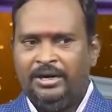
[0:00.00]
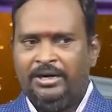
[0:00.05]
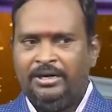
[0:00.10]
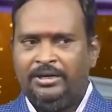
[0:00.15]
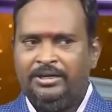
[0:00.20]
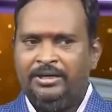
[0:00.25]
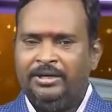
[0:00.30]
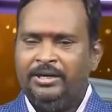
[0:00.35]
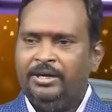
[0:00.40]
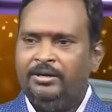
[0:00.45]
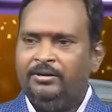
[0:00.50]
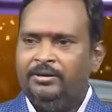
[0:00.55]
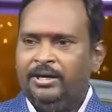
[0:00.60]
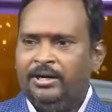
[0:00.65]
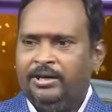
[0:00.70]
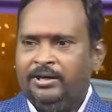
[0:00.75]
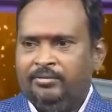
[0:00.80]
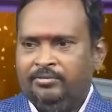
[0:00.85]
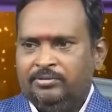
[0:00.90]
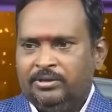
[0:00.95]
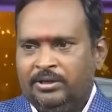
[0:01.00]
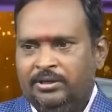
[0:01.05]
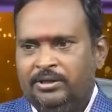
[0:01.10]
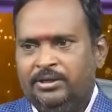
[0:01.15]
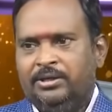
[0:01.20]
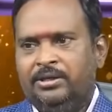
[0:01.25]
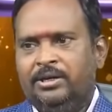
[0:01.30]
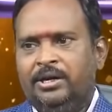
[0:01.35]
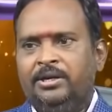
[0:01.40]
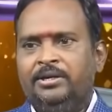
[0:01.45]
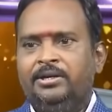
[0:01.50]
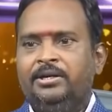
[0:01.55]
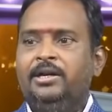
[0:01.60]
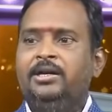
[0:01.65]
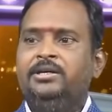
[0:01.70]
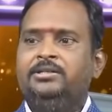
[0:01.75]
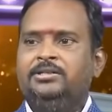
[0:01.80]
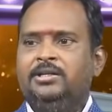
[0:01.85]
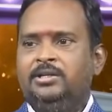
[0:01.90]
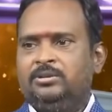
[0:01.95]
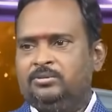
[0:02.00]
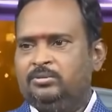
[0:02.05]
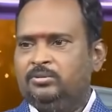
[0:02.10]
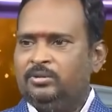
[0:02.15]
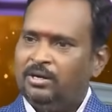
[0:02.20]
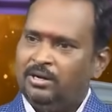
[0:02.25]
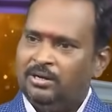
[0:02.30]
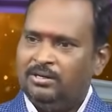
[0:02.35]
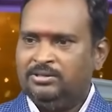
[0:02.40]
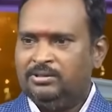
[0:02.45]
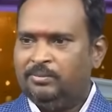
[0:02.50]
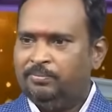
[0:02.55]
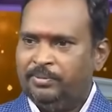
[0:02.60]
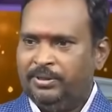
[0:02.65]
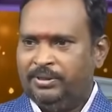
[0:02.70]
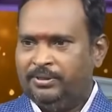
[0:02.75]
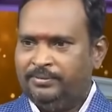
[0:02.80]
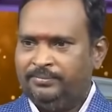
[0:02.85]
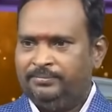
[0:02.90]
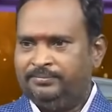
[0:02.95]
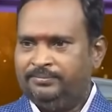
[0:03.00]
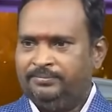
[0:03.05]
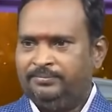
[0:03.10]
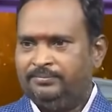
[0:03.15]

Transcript: అన్నిటిని నేను నెగిటివ్స్ అన్నిటిని నేను డిలీట్ చేస్తున్నానని చెప్పండి